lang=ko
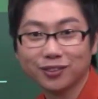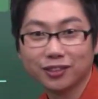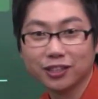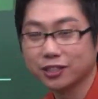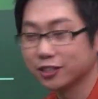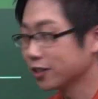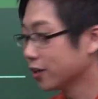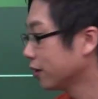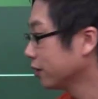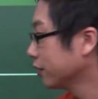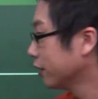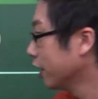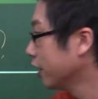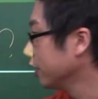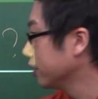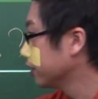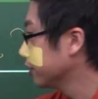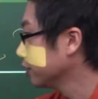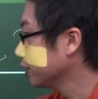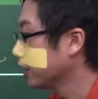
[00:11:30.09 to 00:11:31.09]
됐어요?
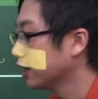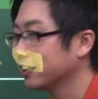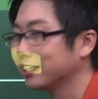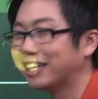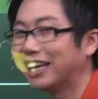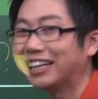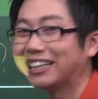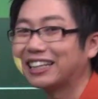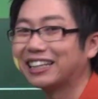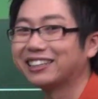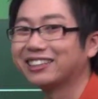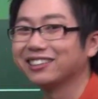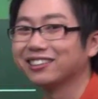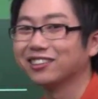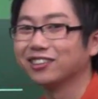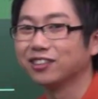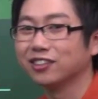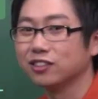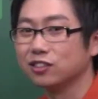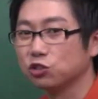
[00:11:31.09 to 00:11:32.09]
take나 get 같은
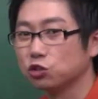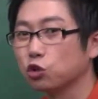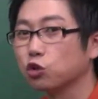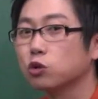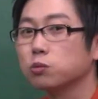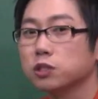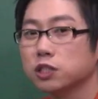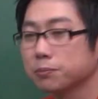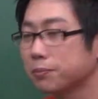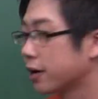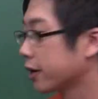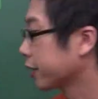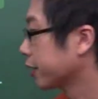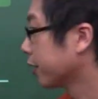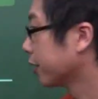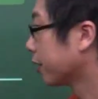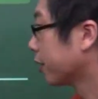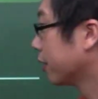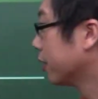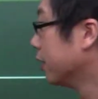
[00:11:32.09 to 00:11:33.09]
거는 조금씩
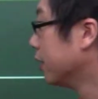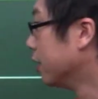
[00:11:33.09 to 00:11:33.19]
바뀌어요.